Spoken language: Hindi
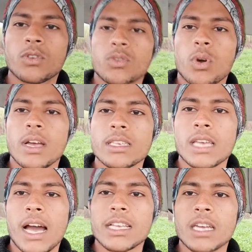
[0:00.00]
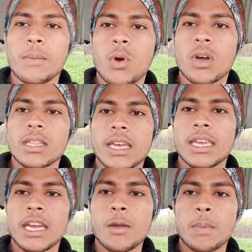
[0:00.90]
तो सो गाइस आज का ब्लॉग करते
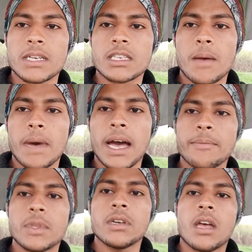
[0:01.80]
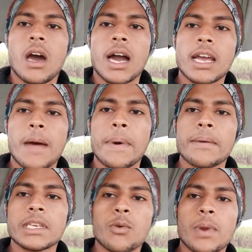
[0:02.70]
हैं यहीं पर समाप्त अगर आप
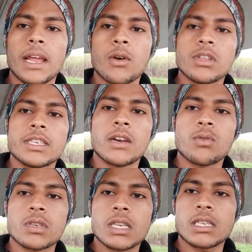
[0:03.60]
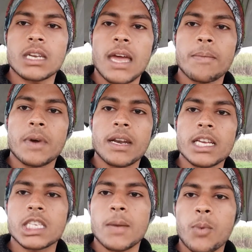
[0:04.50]
हमारे चैनल पर नए हो तो चैनल को सब्सक्राइब
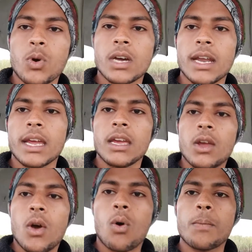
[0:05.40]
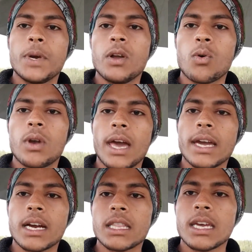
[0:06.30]
करके सपोर्ट करें और वीडियो को
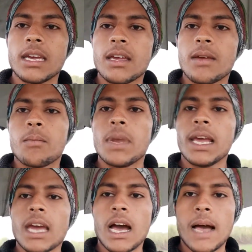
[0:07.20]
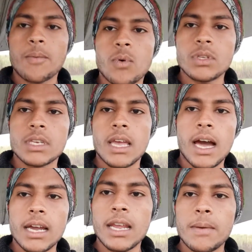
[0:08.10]
लाइक कर दें मिलेंगे आपको
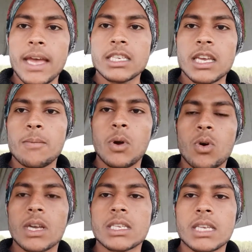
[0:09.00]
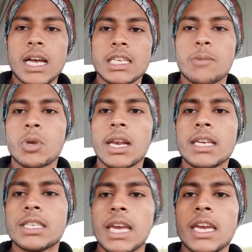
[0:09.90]
अगले ऐसे ही ब्लॉग के साथ जब तक
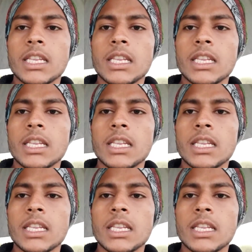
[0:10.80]
लिए जय